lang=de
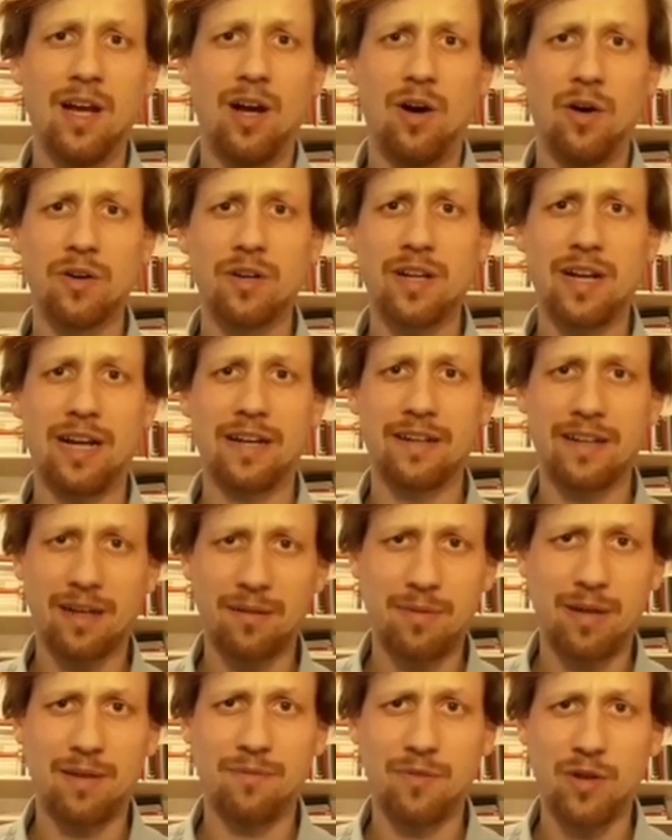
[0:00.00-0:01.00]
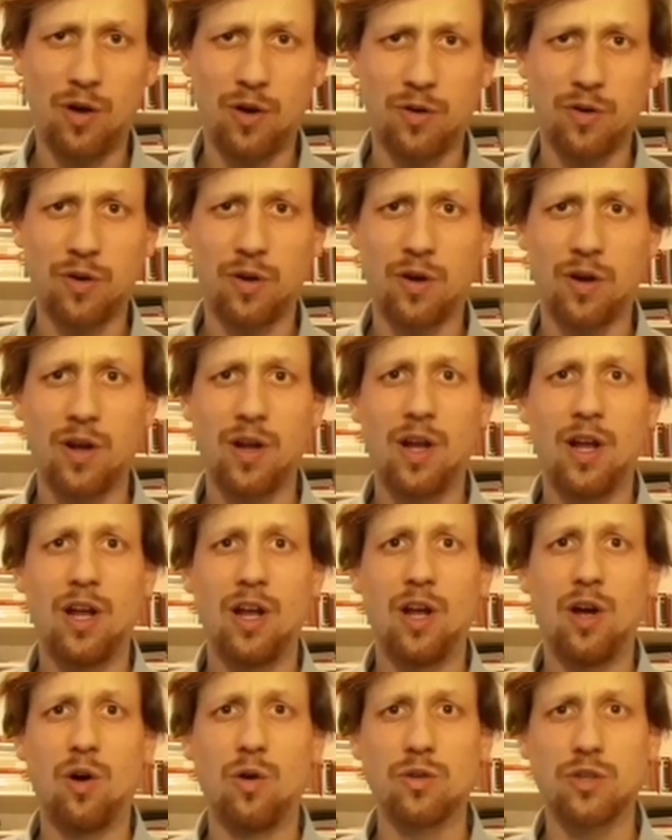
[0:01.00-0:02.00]
Unter anderem haben wir auch noch
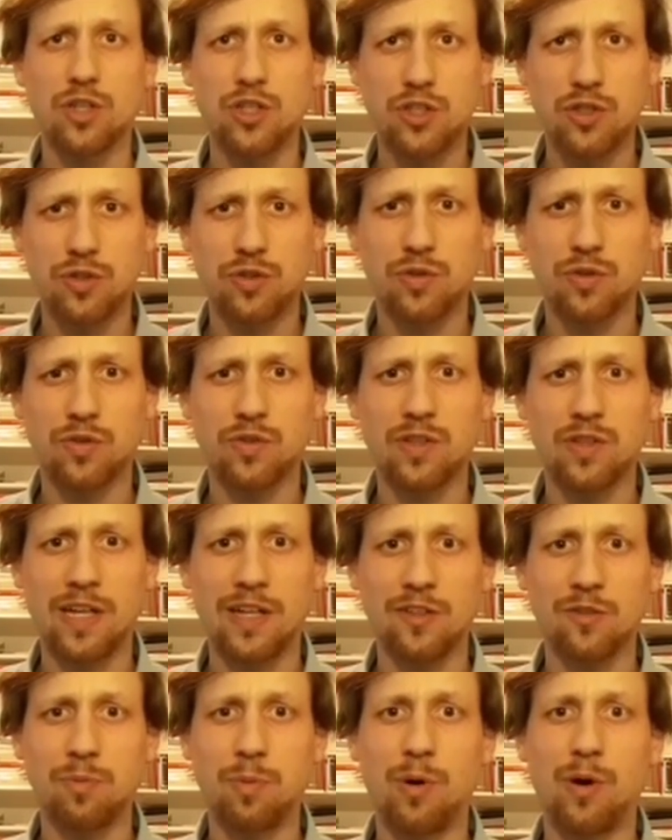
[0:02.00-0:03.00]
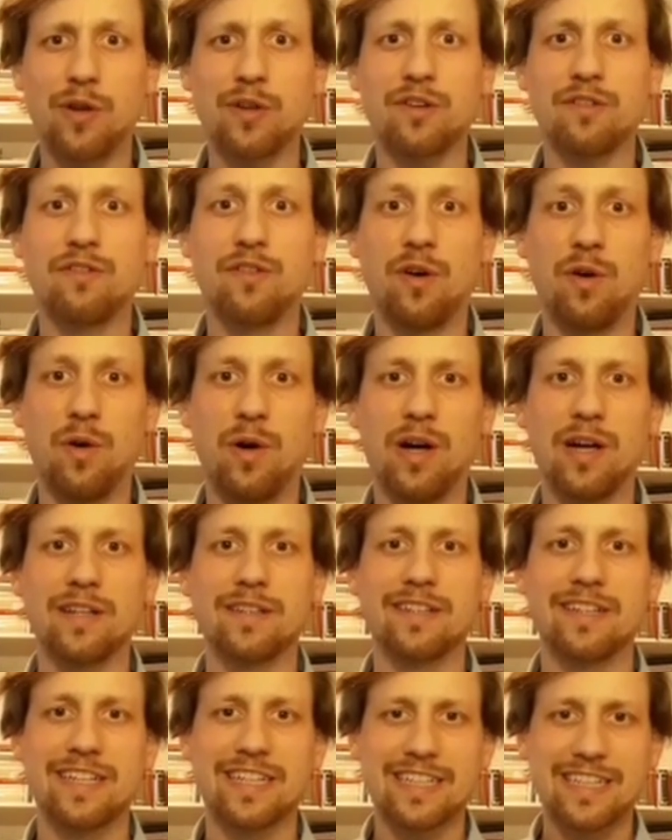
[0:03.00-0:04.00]
Unterstützungstransporte vor
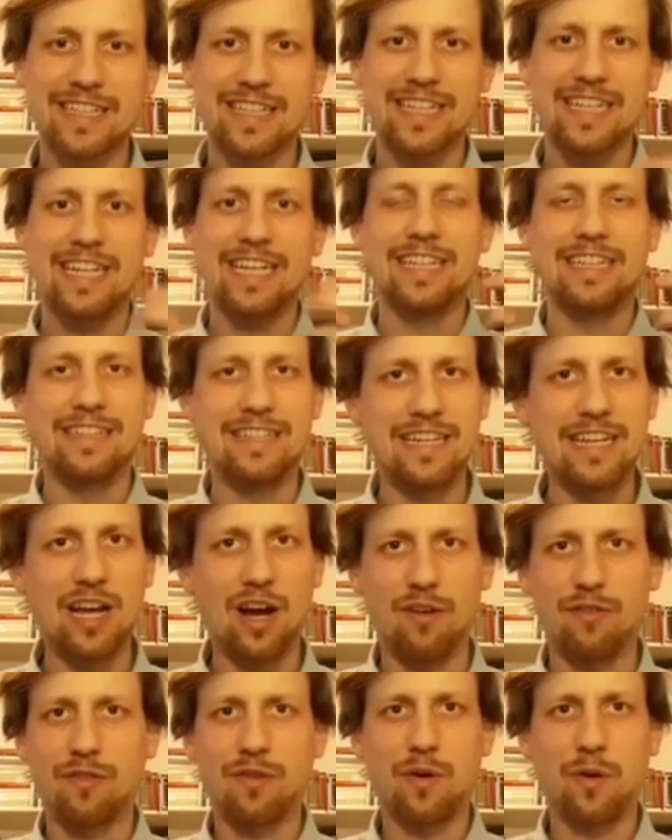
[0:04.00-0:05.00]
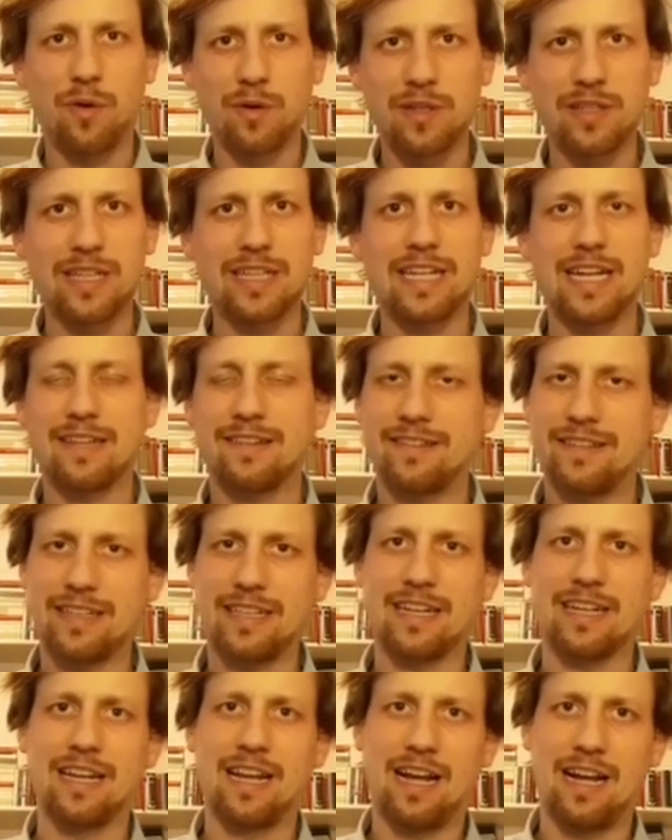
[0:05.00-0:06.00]
Ort, die aufgrund der
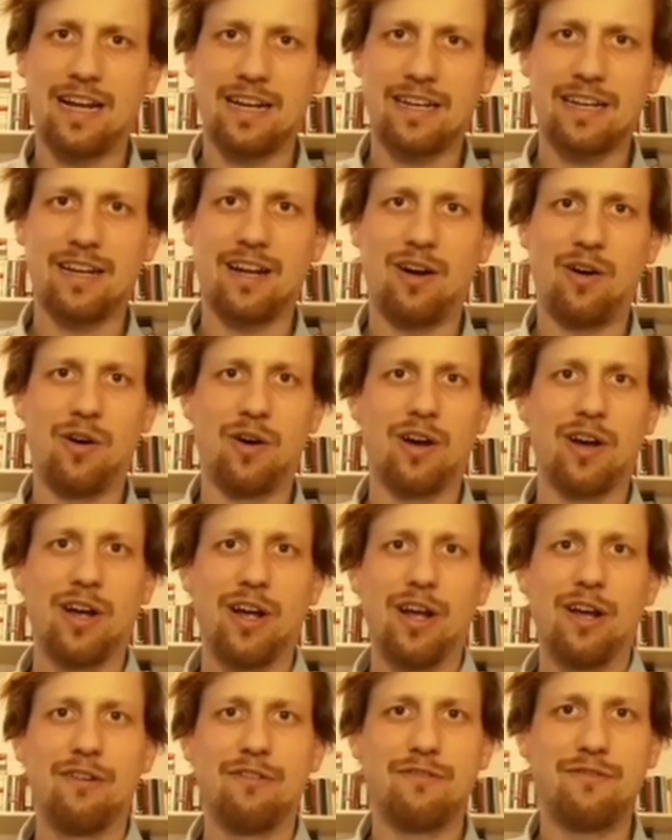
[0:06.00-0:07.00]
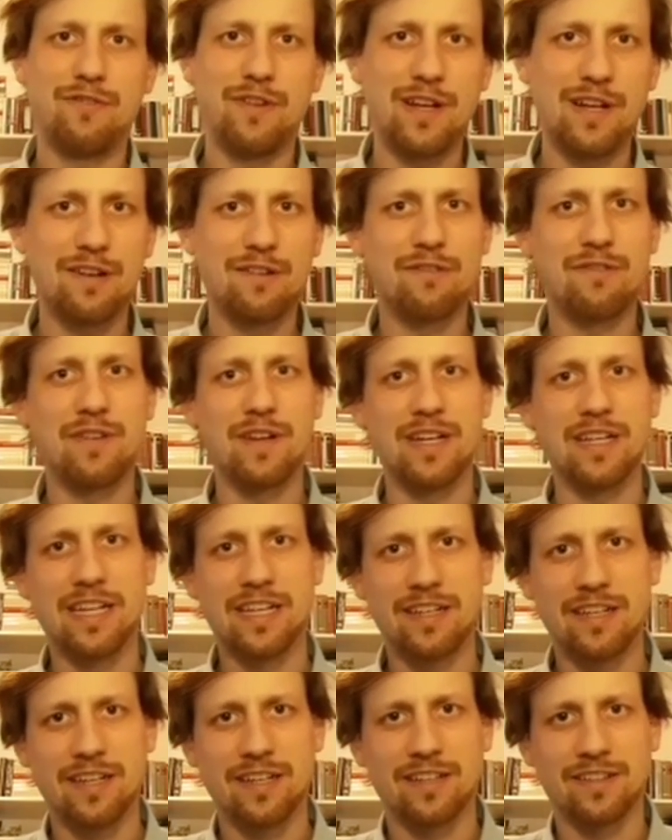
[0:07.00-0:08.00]
jetzigen Lage auch vielen, vielen
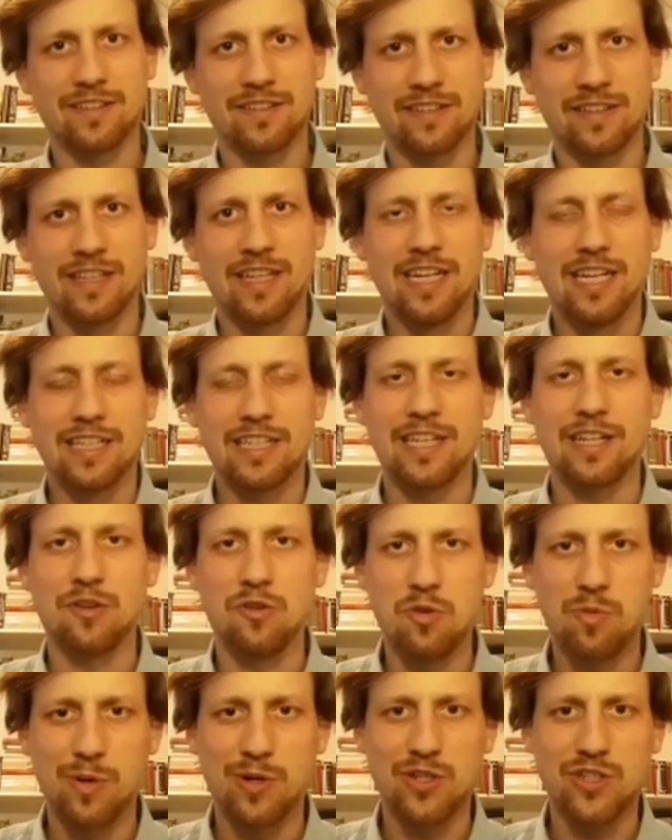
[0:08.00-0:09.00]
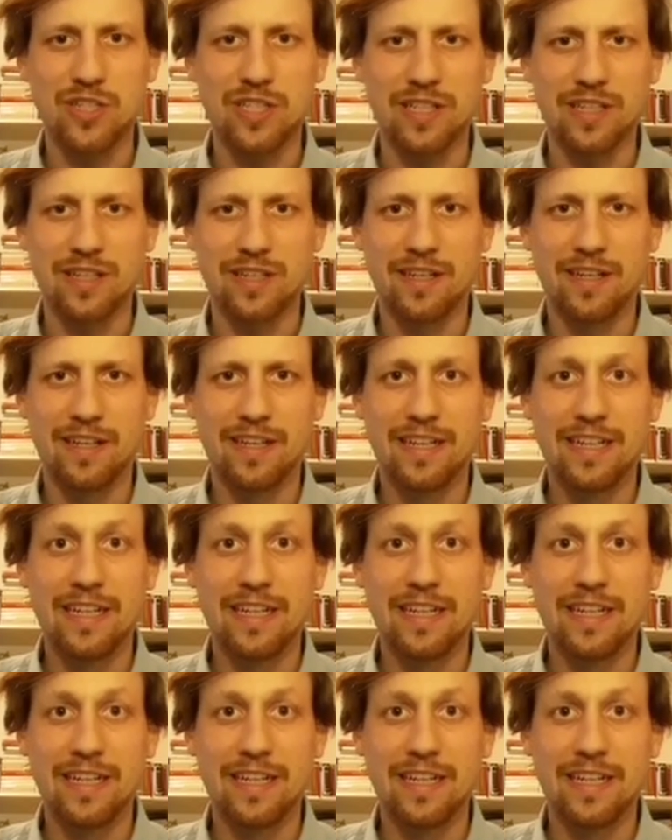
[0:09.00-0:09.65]
Hindernissen gegenüberstehen.